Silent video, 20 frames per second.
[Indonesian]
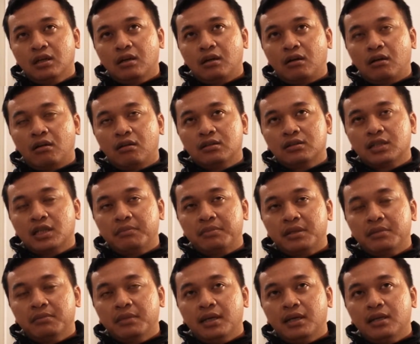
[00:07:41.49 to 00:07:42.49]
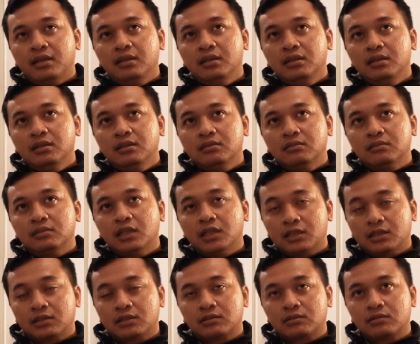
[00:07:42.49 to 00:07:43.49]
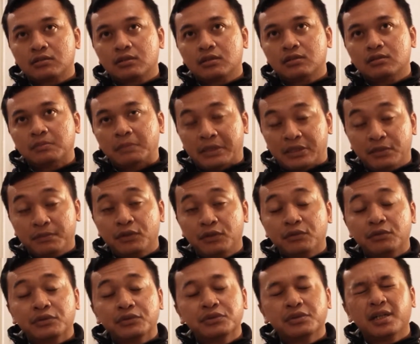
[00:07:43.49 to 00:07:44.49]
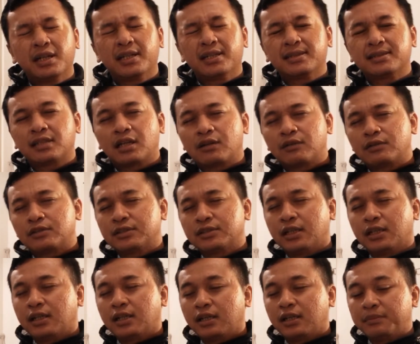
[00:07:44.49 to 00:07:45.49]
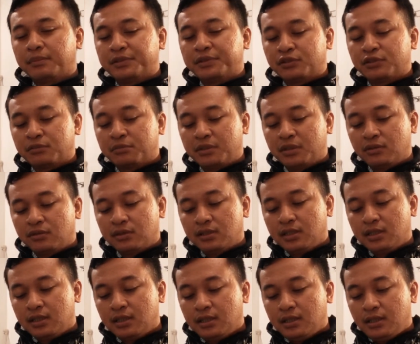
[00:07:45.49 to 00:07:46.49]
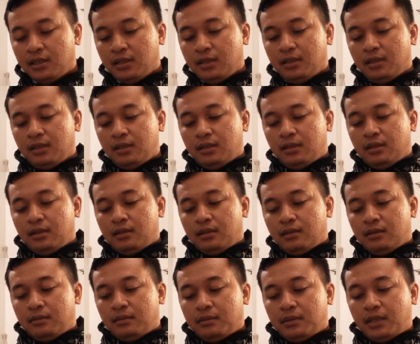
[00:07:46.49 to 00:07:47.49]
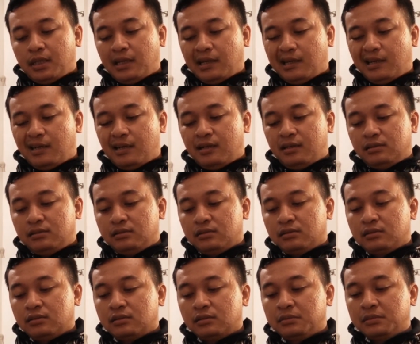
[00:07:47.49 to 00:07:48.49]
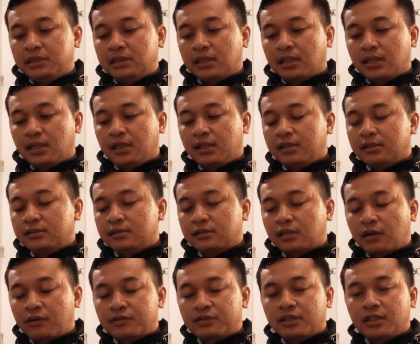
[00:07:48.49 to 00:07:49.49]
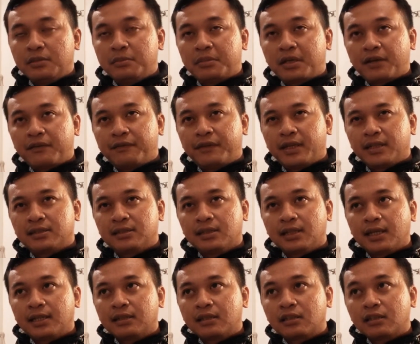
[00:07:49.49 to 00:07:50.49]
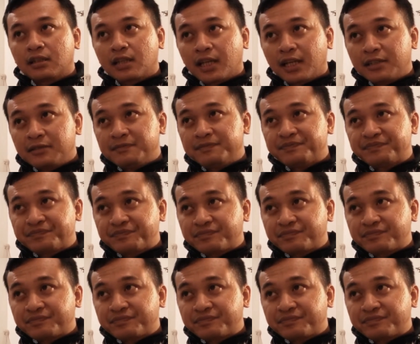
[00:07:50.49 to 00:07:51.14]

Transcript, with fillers: kalau saya pribadi yes, masih menunggu juga ya Star Wars yang episode berikutnya ya sebenarnya Star Wars ini merefleksikan tentang